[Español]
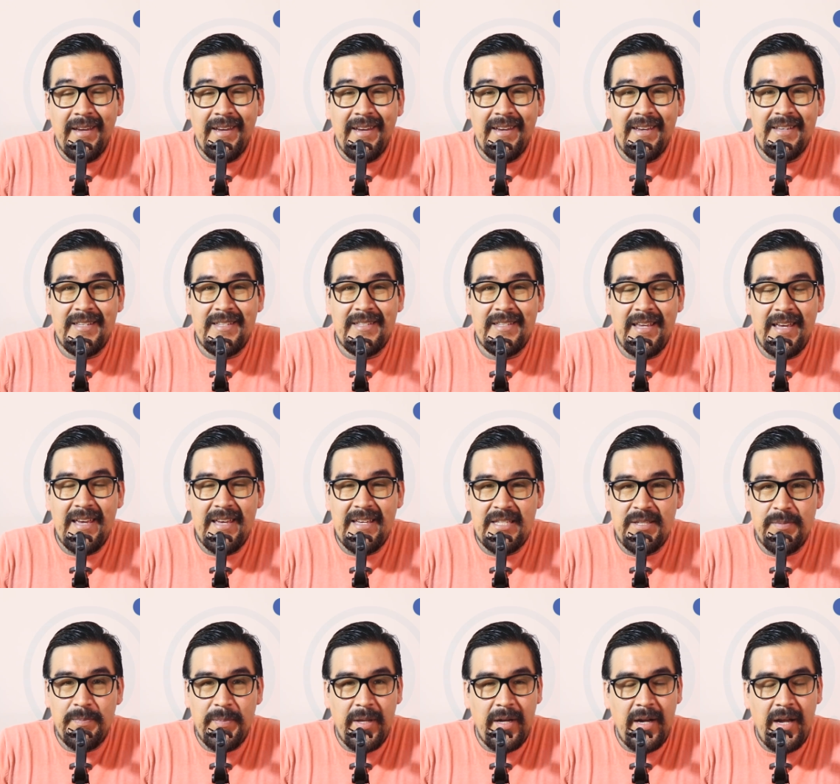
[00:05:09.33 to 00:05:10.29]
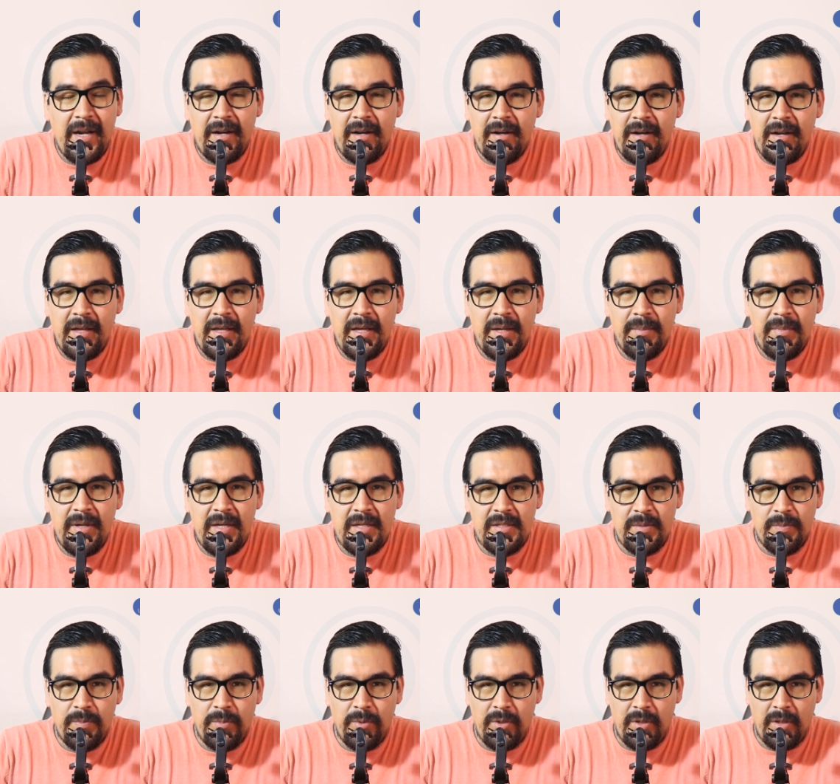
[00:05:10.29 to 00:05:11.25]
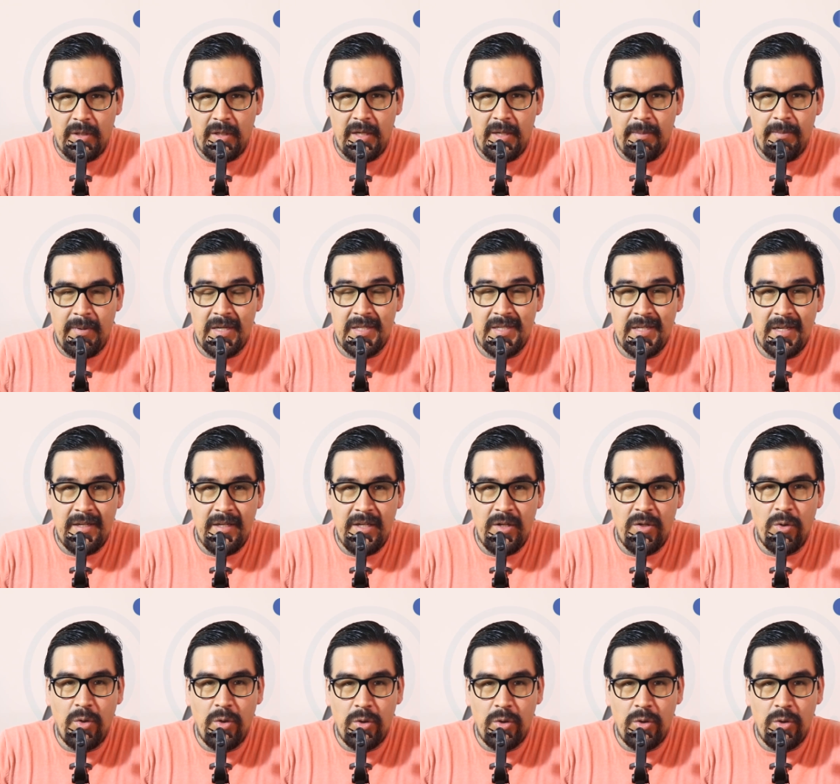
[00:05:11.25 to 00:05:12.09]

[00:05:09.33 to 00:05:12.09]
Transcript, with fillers: es esperar nada más porque va a salir